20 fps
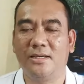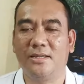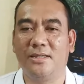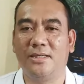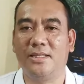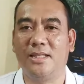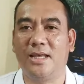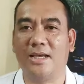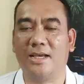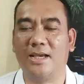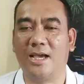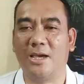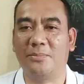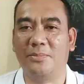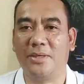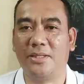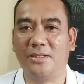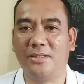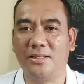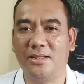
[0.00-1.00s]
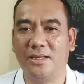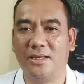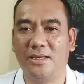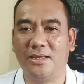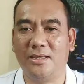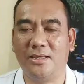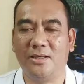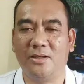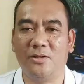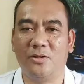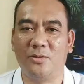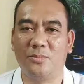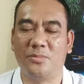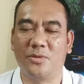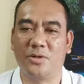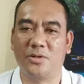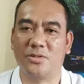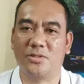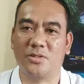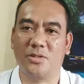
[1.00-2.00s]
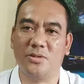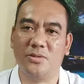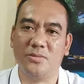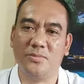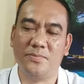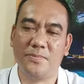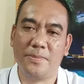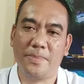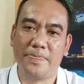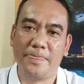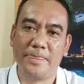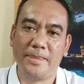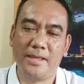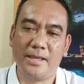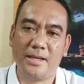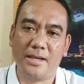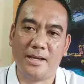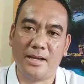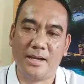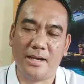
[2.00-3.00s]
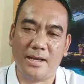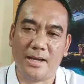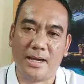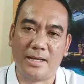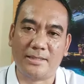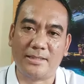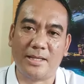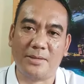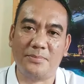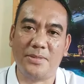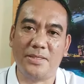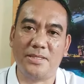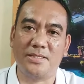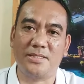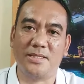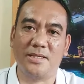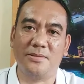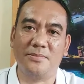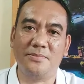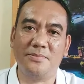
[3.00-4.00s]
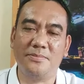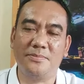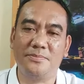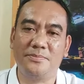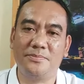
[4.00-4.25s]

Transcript: ginagamit ni Lombroso. Atavism,